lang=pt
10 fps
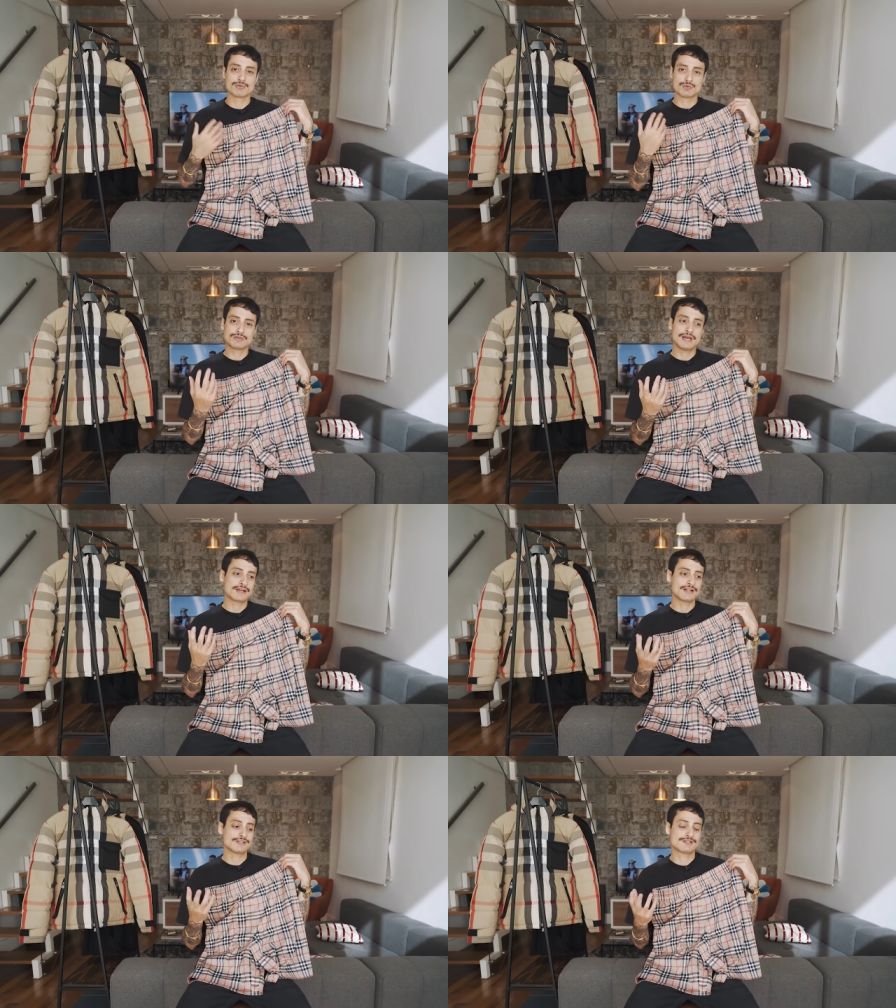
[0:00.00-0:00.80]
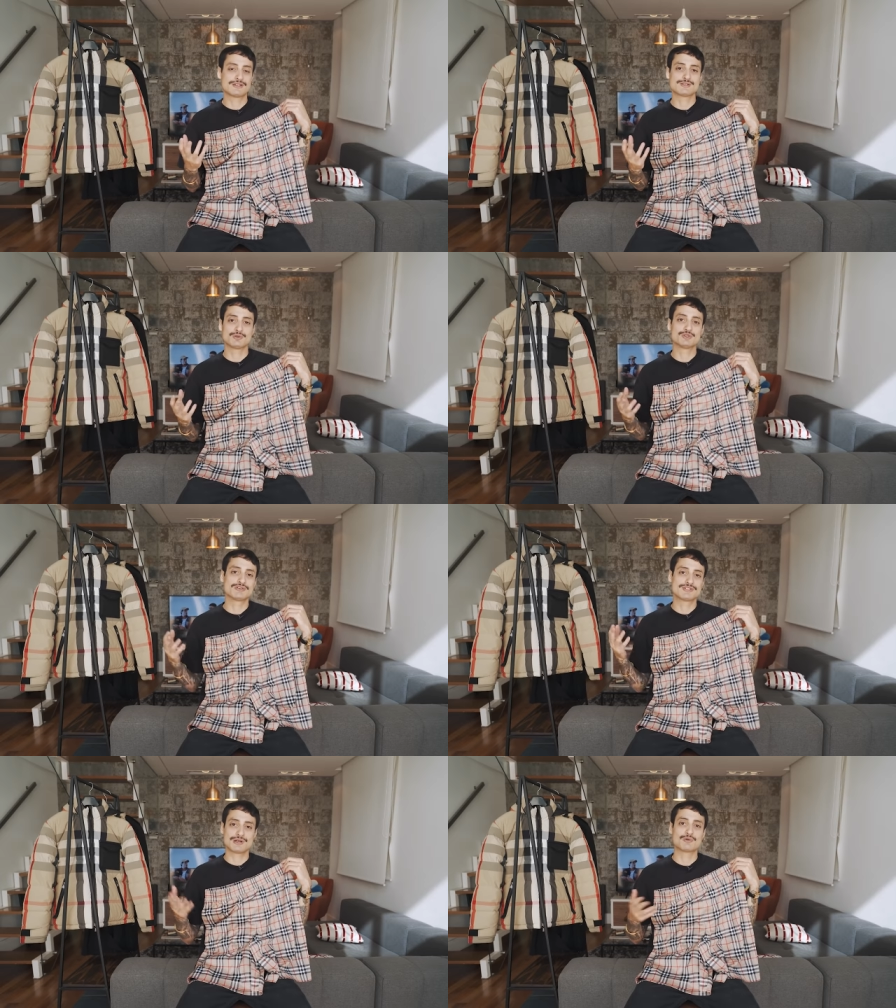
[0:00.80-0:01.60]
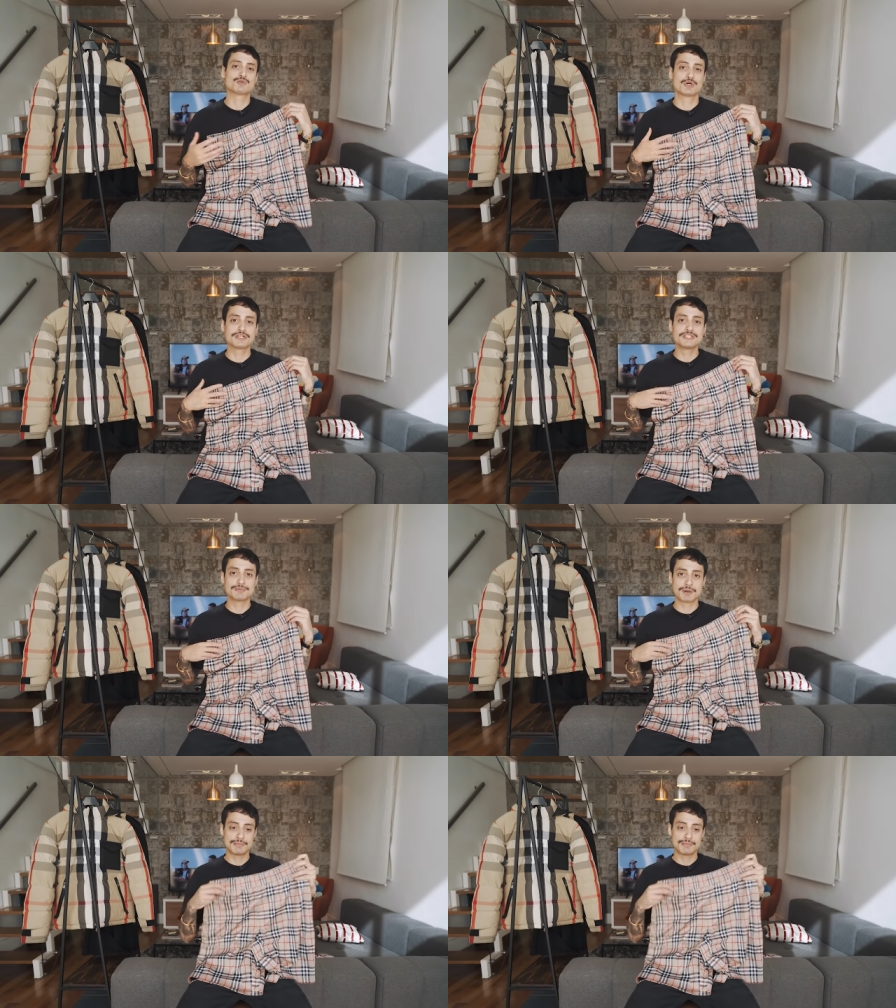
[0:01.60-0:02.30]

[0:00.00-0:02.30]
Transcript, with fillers: não dá aquela sensação de que você está com short de ir pra